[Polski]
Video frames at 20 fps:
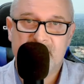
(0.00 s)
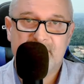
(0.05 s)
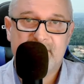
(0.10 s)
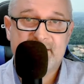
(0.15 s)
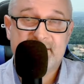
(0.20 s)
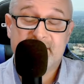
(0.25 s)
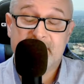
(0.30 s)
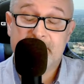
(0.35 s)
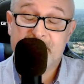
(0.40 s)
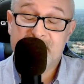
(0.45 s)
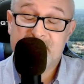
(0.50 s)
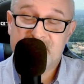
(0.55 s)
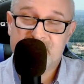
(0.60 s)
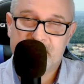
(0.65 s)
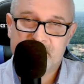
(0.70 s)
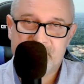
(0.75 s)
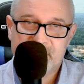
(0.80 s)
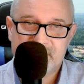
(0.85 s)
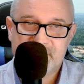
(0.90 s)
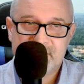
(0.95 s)
was,
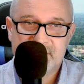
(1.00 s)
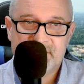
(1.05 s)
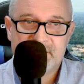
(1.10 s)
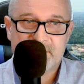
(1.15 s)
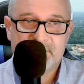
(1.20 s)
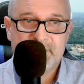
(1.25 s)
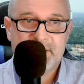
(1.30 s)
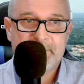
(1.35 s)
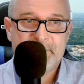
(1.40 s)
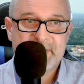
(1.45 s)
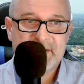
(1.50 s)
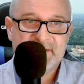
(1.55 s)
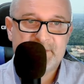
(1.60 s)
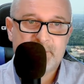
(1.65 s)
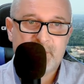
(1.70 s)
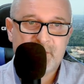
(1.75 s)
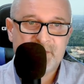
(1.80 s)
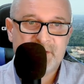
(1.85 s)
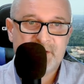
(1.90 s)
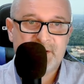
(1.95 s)
żebyście sobie
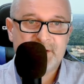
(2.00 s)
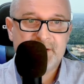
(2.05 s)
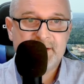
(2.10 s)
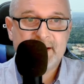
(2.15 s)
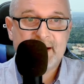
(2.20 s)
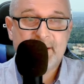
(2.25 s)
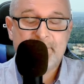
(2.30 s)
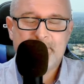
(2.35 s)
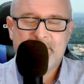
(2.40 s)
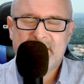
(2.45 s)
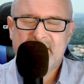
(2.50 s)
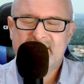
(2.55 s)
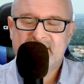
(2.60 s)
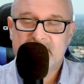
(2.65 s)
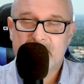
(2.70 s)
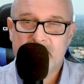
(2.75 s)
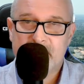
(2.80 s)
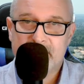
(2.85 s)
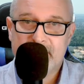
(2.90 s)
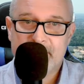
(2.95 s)
spojrzeli na
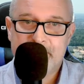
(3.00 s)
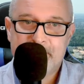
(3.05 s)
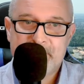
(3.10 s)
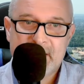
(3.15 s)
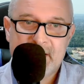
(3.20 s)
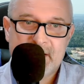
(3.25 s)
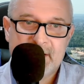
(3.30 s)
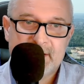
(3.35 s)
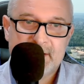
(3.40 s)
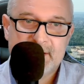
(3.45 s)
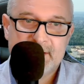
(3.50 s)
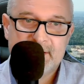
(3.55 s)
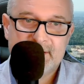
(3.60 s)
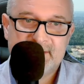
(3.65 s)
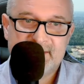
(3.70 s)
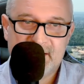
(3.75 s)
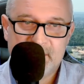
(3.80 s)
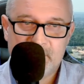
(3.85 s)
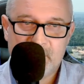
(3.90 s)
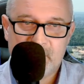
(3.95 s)
stronę
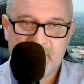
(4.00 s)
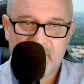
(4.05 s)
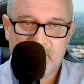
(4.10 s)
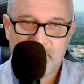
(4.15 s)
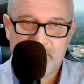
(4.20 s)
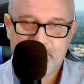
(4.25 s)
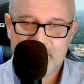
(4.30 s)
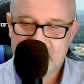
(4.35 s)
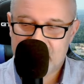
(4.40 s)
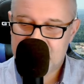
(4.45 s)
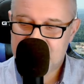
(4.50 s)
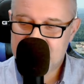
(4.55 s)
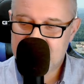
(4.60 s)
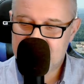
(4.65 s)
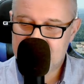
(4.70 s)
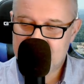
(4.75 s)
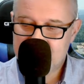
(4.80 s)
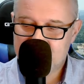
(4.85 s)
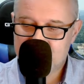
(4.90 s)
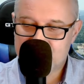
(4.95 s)
sejmową. Chciałem
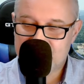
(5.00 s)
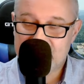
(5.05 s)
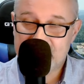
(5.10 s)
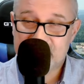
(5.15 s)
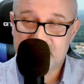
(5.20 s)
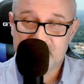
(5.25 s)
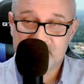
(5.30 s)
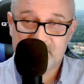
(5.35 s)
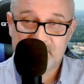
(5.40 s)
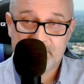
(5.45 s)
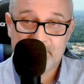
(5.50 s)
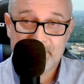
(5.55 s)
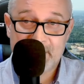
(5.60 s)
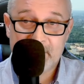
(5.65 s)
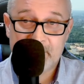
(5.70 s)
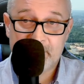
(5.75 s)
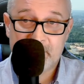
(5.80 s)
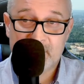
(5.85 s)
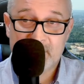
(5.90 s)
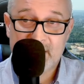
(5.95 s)
wam tutaj coś
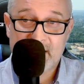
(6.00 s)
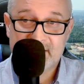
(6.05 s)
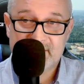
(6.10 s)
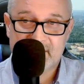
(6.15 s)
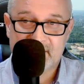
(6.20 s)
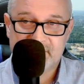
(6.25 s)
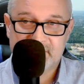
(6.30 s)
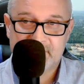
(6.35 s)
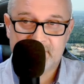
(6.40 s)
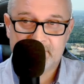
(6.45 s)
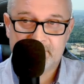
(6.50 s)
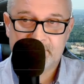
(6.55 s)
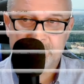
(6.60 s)
pokazać.